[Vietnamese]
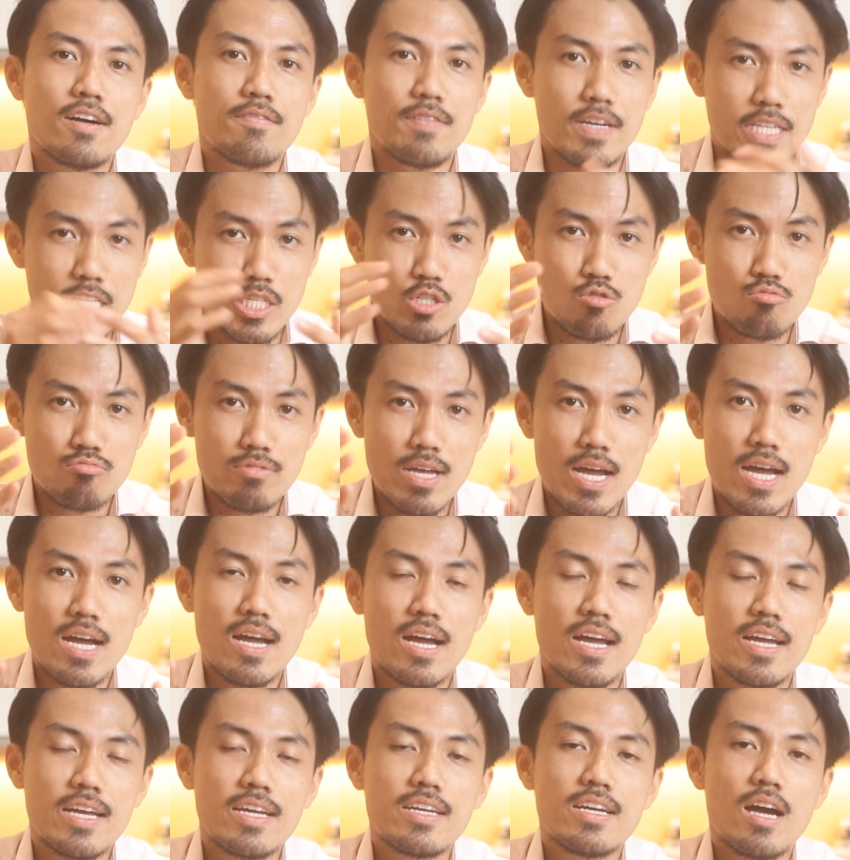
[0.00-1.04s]
Vậy thì chúng ta
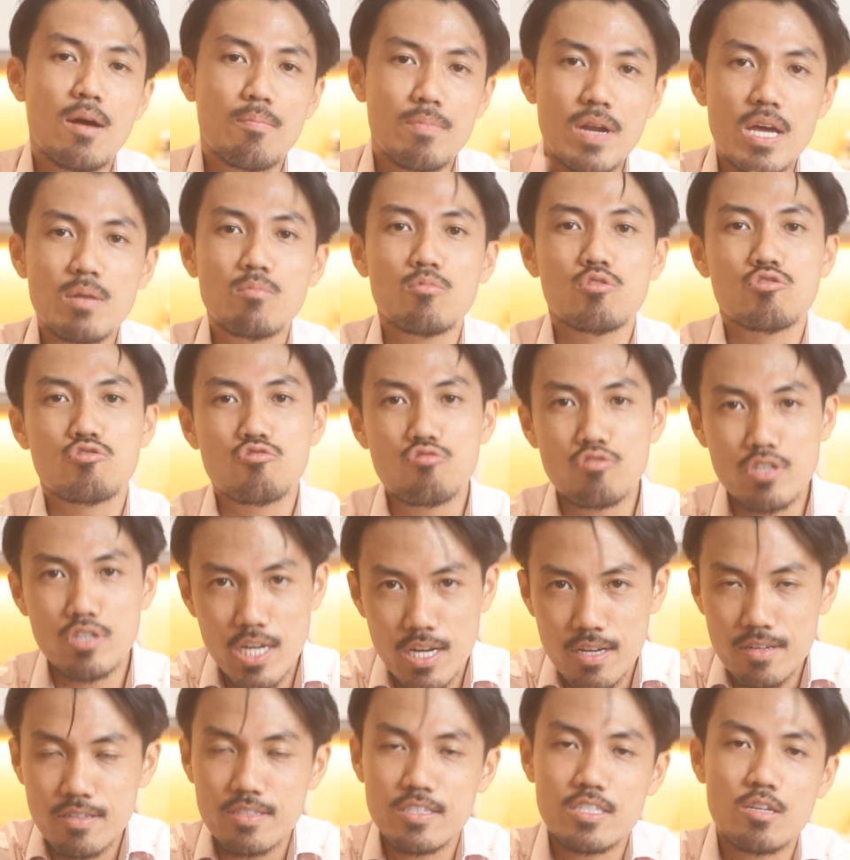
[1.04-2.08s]
hãy update một chút
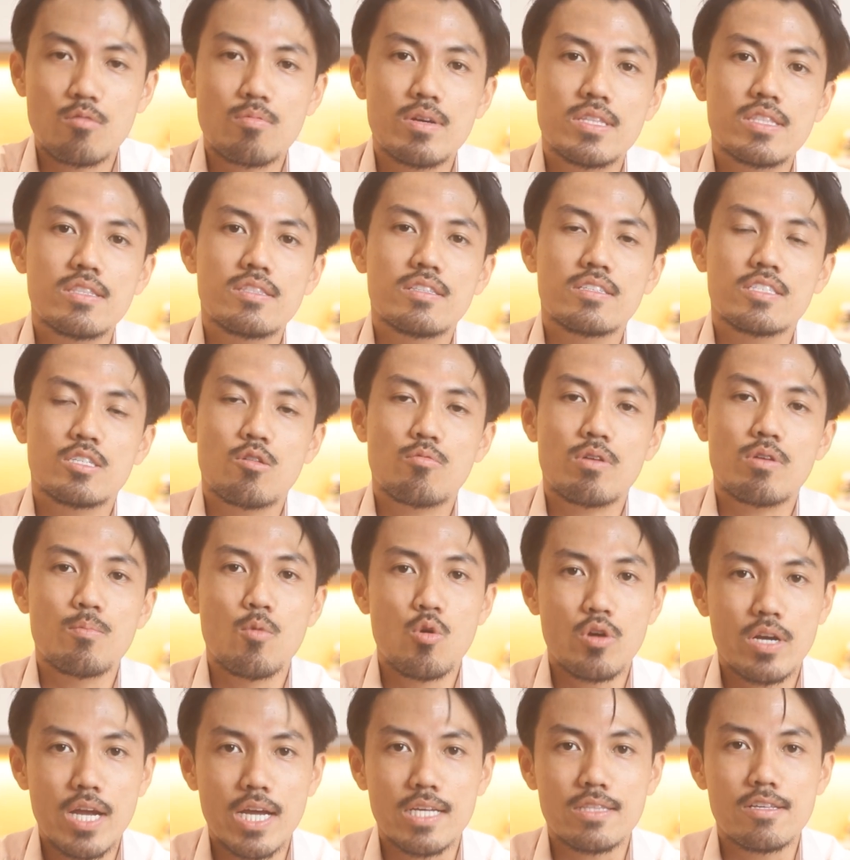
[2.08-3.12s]
nhá. Trong cái
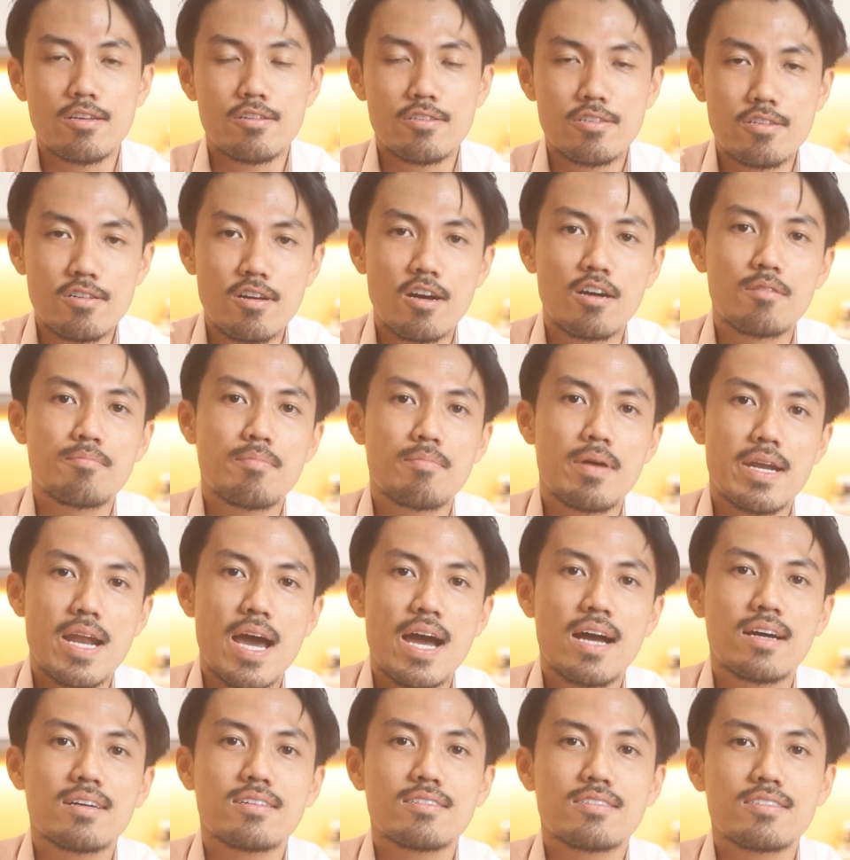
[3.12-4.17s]
bối cảnh thị trường mà
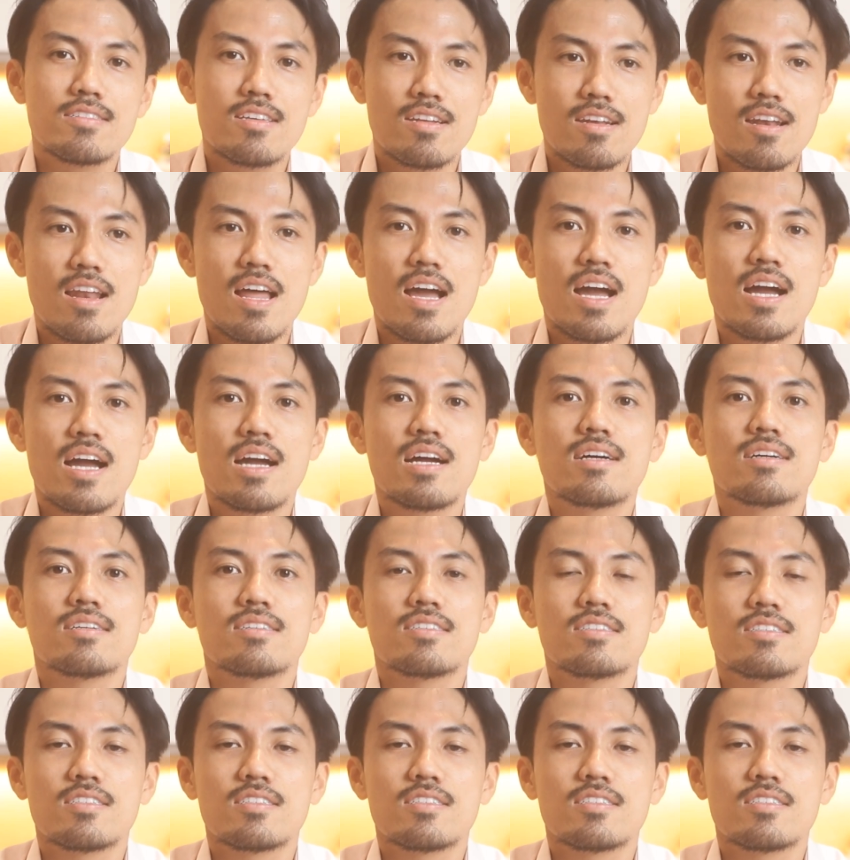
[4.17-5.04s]
đang rất là